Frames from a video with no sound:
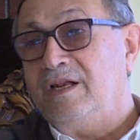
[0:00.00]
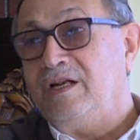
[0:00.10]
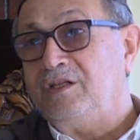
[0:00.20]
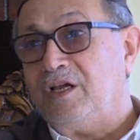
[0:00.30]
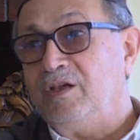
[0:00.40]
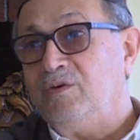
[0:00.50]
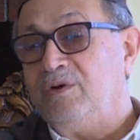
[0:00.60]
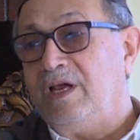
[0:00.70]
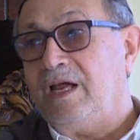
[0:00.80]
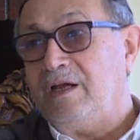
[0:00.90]
نلتقي
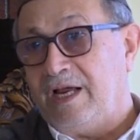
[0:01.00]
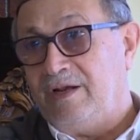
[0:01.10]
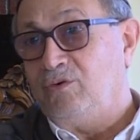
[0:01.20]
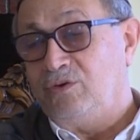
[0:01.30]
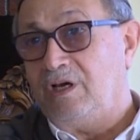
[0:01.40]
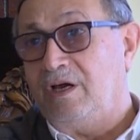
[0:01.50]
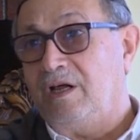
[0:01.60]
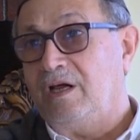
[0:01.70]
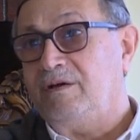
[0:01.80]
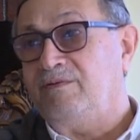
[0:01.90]
هنا يعني كنت
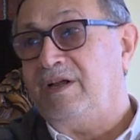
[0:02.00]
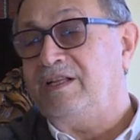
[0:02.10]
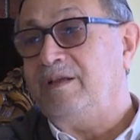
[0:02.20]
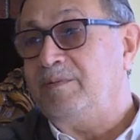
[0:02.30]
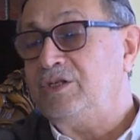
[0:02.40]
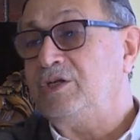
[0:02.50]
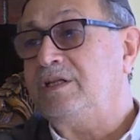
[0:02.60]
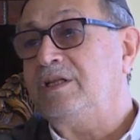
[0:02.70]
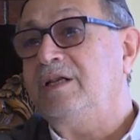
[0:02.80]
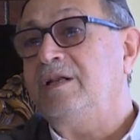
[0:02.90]
أرى فعندما
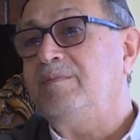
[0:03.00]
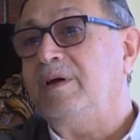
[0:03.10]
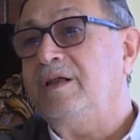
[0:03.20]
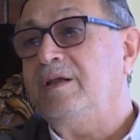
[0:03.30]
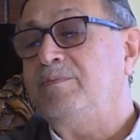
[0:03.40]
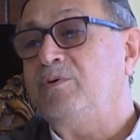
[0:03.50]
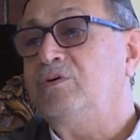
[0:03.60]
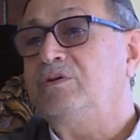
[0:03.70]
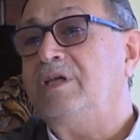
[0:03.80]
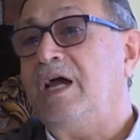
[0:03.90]
جئت إلى المغرب
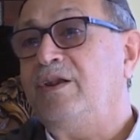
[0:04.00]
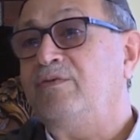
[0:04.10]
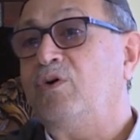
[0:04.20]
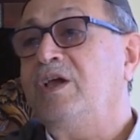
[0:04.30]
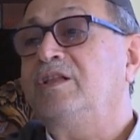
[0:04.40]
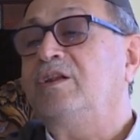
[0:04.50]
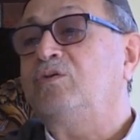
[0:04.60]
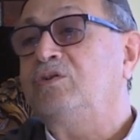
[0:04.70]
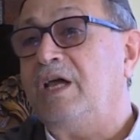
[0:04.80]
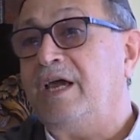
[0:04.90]
كنت أعرف وأيضا
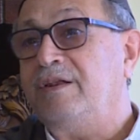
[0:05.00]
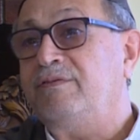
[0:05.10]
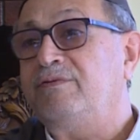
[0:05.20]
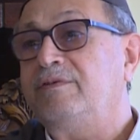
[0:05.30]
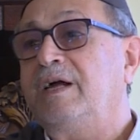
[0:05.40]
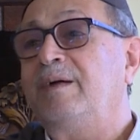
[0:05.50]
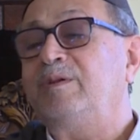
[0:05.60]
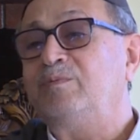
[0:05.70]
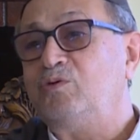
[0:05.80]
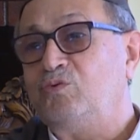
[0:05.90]
كنت أعرف
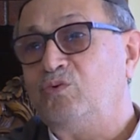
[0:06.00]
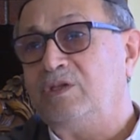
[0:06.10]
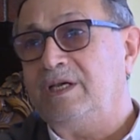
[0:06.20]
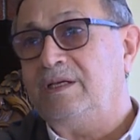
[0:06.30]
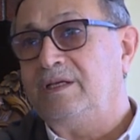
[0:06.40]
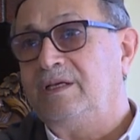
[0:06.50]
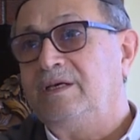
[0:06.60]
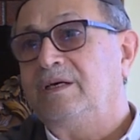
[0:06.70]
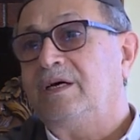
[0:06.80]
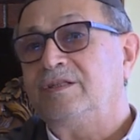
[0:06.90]
أحمد بن سودة
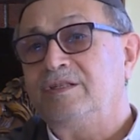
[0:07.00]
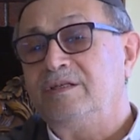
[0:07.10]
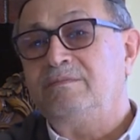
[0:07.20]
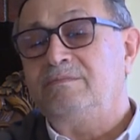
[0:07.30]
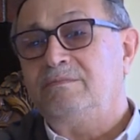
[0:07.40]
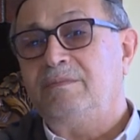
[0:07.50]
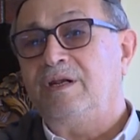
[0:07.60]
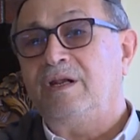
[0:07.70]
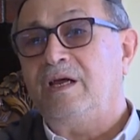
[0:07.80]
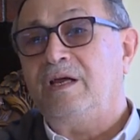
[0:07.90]
أظن
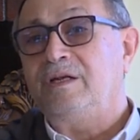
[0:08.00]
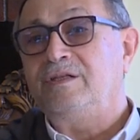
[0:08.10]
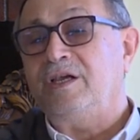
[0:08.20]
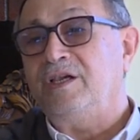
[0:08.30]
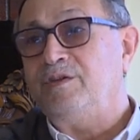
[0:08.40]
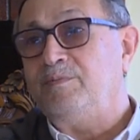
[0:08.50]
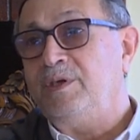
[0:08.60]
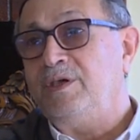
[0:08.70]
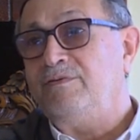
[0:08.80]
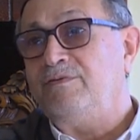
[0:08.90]
مرة التقيت
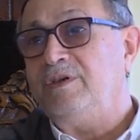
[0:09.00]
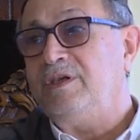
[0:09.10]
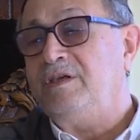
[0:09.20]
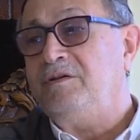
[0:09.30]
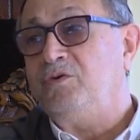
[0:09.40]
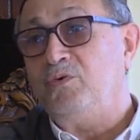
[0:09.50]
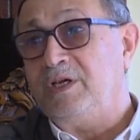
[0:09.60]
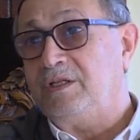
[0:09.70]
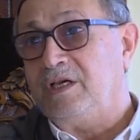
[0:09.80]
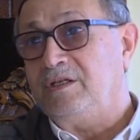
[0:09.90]
به في
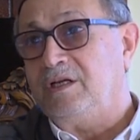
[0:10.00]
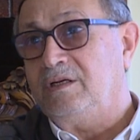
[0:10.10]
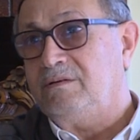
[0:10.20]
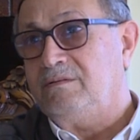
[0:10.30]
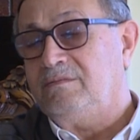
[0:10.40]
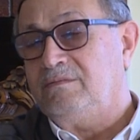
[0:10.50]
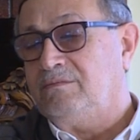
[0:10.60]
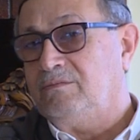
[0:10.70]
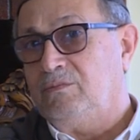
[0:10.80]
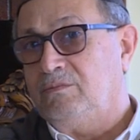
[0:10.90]
الكويت أيضا
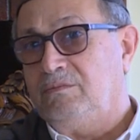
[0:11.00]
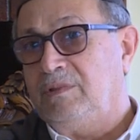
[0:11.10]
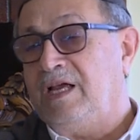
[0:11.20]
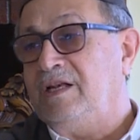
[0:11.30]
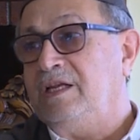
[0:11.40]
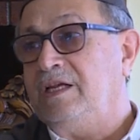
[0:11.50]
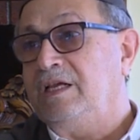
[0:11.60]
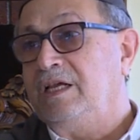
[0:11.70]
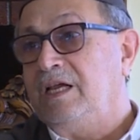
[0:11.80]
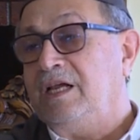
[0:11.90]
لأني
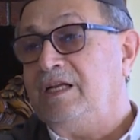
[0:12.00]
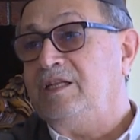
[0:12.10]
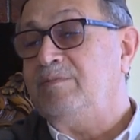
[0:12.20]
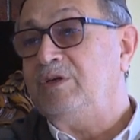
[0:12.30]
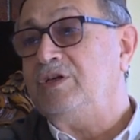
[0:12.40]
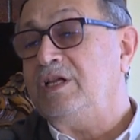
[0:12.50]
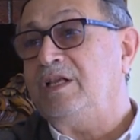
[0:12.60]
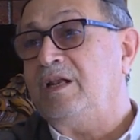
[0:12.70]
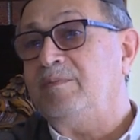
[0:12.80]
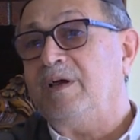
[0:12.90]
عندما جئت
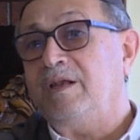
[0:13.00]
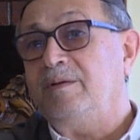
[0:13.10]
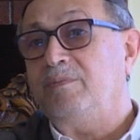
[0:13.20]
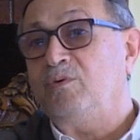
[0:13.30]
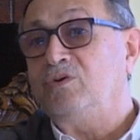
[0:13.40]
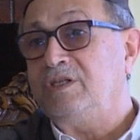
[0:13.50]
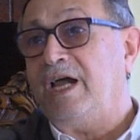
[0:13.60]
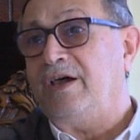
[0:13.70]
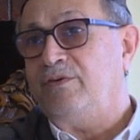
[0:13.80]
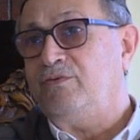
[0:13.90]
إلى المغرب كنت
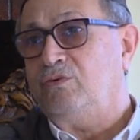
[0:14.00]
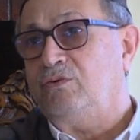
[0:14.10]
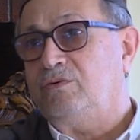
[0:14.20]
أعرفه